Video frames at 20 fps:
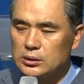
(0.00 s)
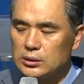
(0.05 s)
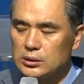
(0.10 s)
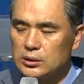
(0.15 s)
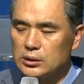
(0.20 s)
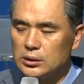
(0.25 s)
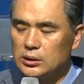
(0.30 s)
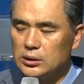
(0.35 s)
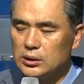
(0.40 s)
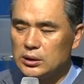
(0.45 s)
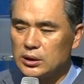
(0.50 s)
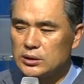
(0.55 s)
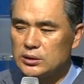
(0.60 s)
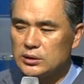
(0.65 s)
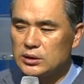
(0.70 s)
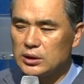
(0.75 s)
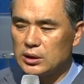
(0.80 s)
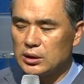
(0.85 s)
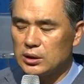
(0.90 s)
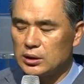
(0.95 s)
그러니까
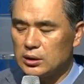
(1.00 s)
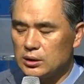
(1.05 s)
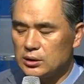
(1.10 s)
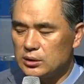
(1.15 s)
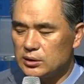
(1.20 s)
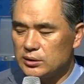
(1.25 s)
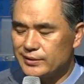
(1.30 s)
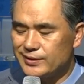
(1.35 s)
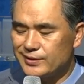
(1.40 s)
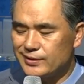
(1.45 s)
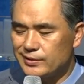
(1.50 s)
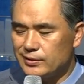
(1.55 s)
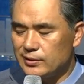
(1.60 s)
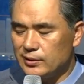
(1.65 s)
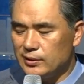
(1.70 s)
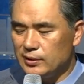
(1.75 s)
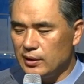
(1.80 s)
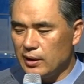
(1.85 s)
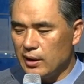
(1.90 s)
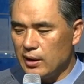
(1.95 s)
이제
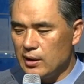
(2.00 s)
이